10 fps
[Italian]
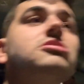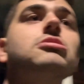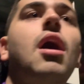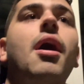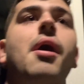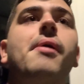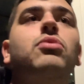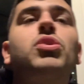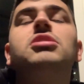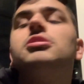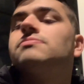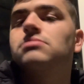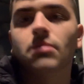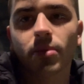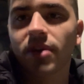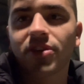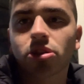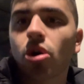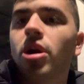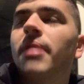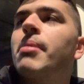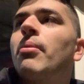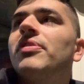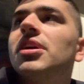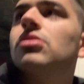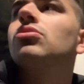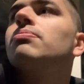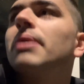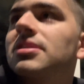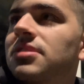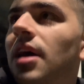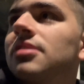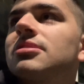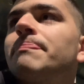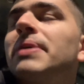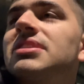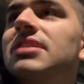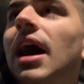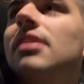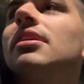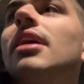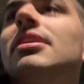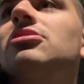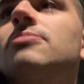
Uh, quindi vittoria abbiamo vinto, passati siamo passati, adesso